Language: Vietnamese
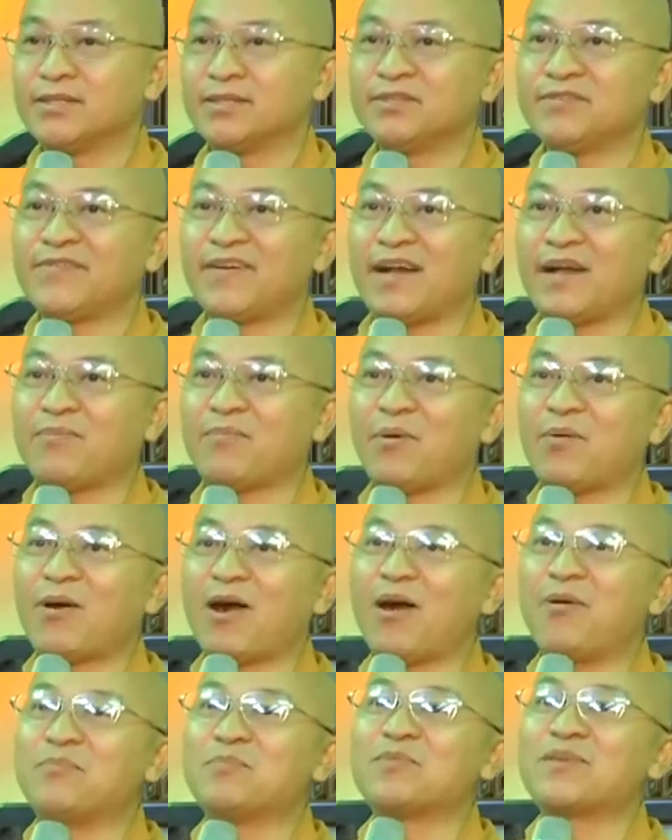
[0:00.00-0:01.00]
cưới phải
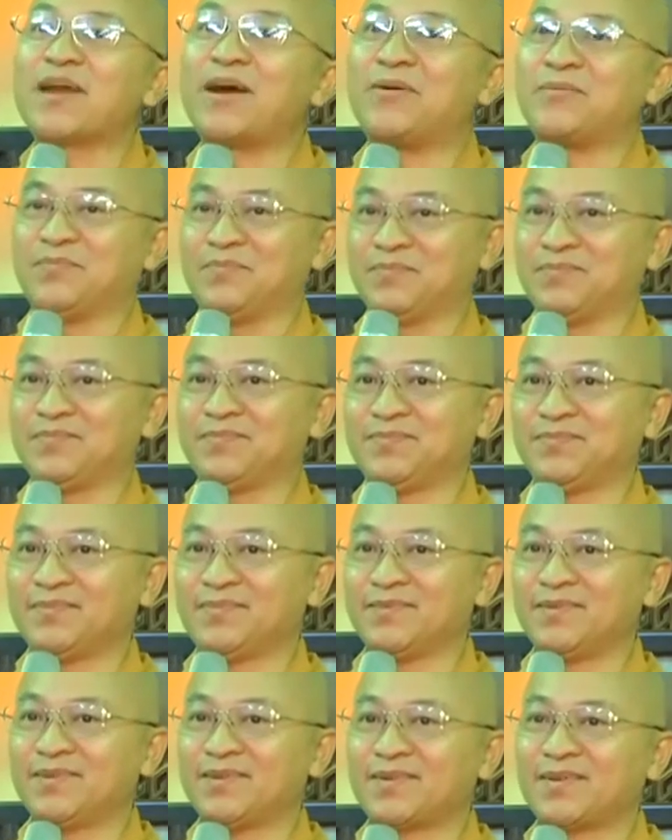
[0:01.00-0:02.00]
một ông chồng
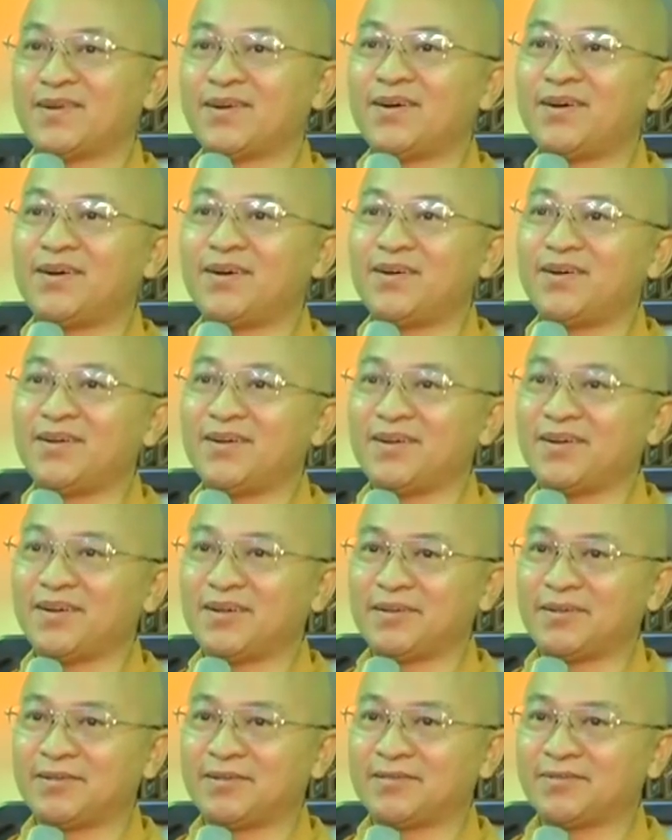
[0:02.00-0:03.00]
có
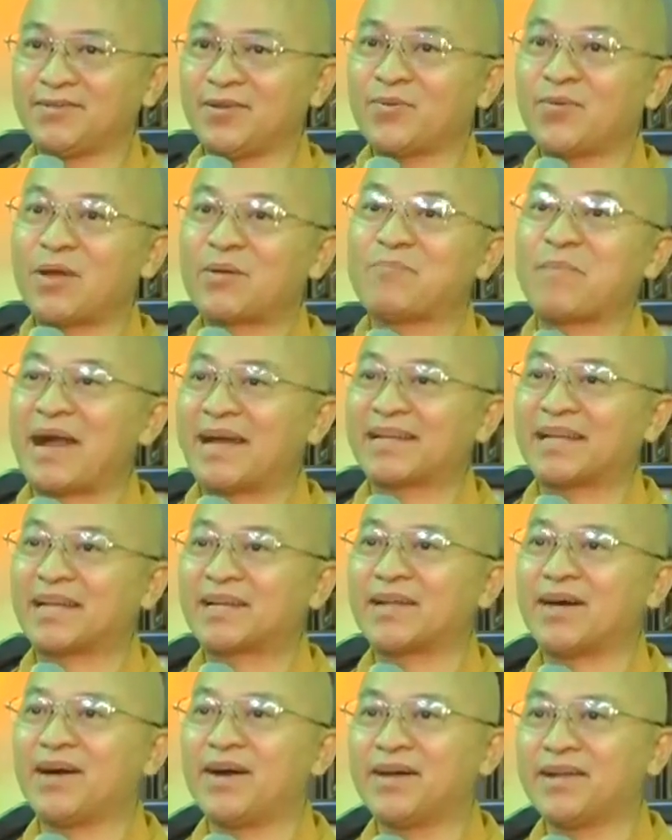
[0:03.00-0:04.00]
ờ, thói quen
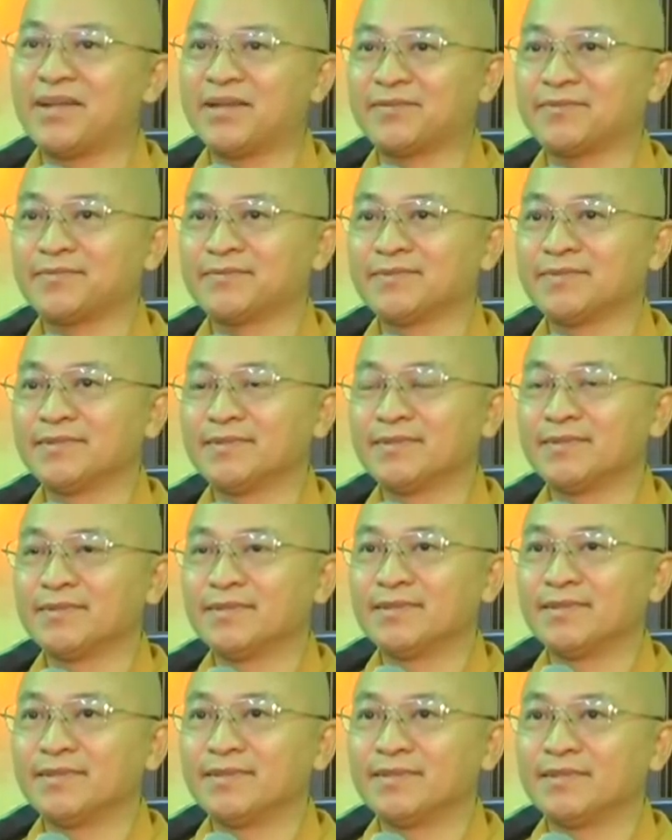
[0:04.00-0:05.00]
bản năng đó đó
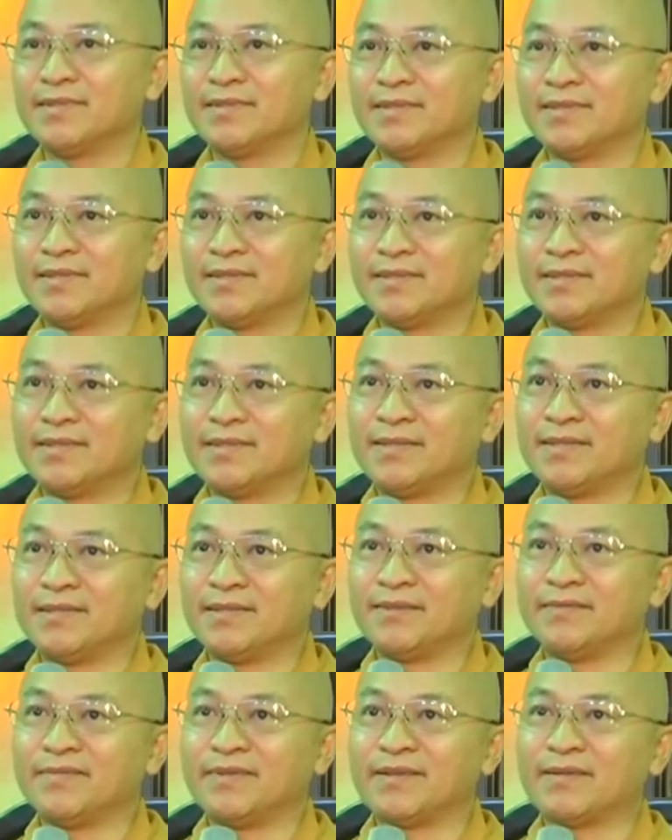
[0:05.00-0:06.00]

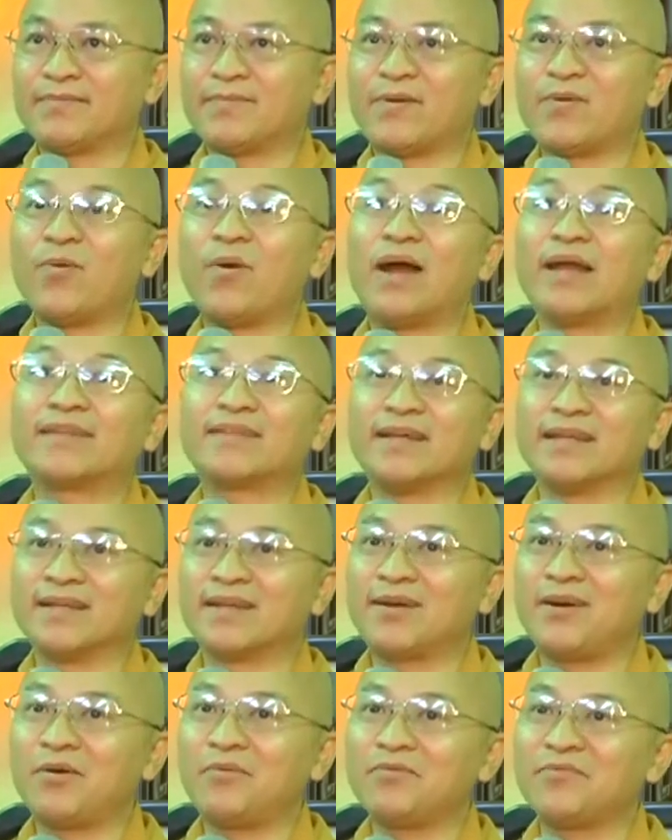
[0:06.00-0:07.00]
thì việc mà ngoại
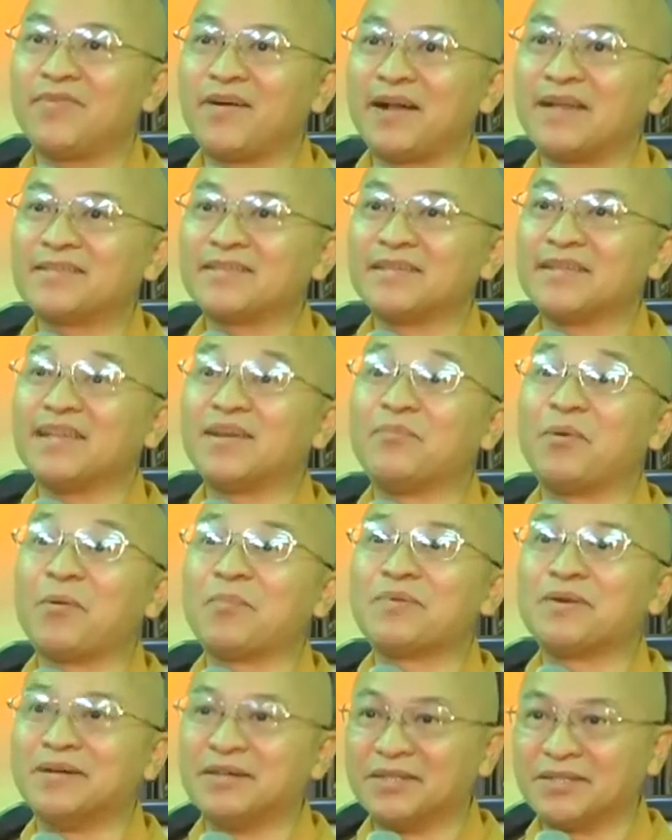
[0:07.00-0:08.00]
tình không phải chỉ
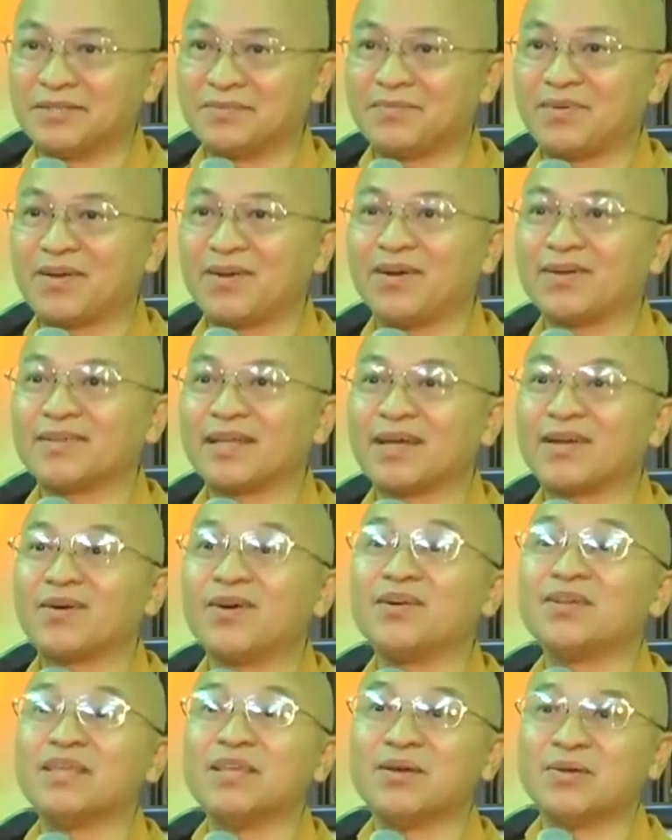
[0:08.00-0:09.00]
là một người mà có
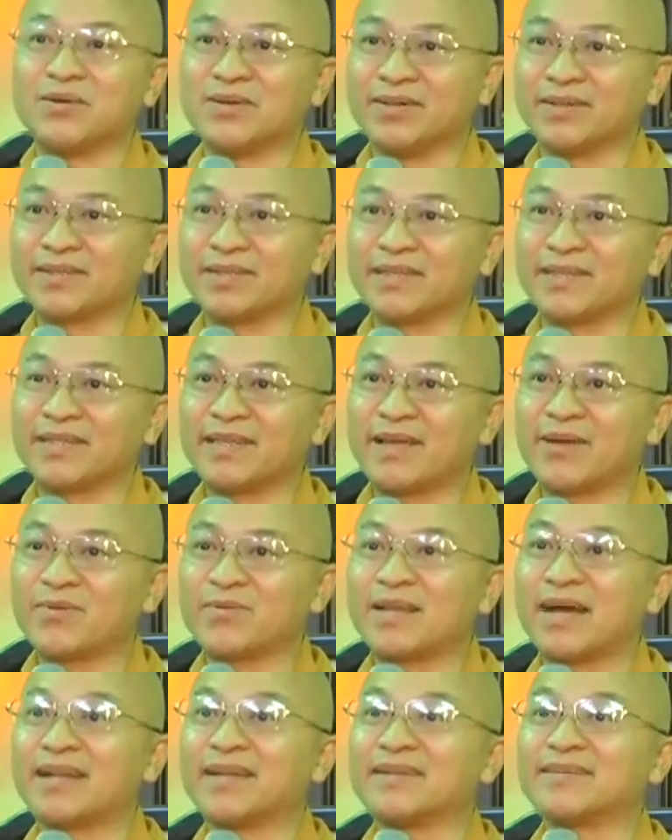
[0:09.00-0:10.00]
thể có nhiều người thì
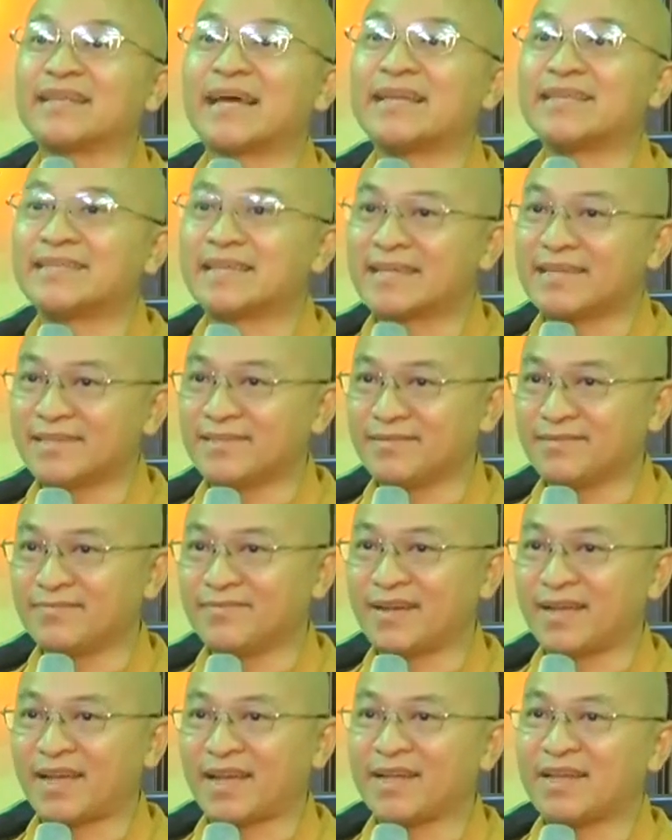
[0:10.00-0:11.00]
theo năng lực tài chính
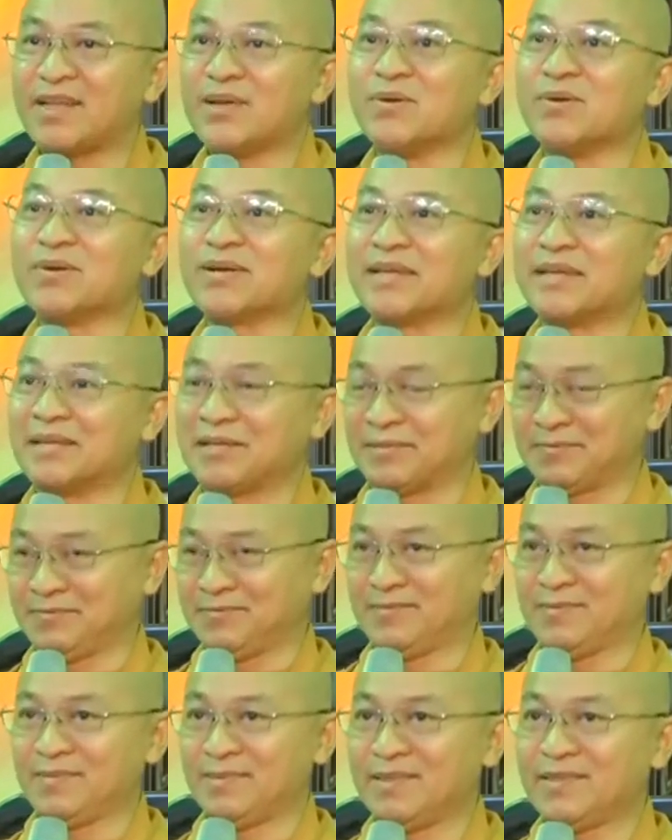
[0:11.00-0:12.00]
và cái điều
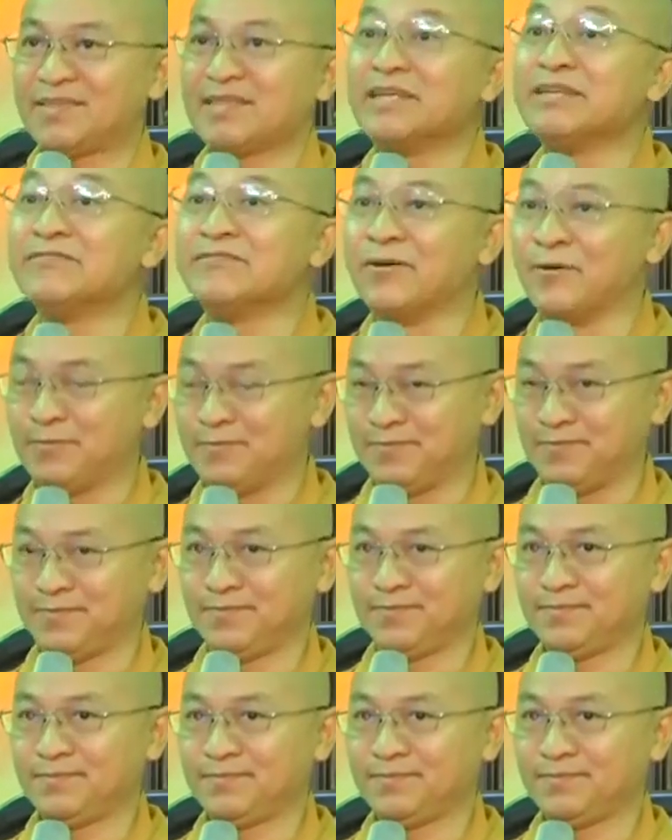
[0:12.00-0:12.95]
kiện chinh phục